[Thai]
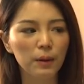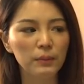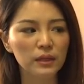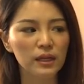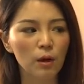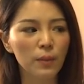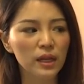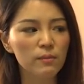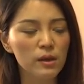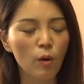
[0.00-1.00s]
มันเหมือนแต่เรา
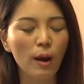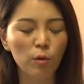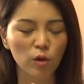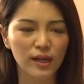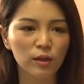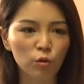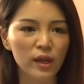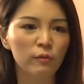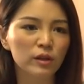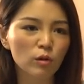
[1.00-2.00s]
ไม่ได้มีความกดดันตั
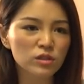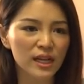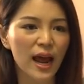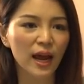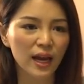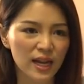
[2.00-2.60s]
วเองว่าต้องชนะ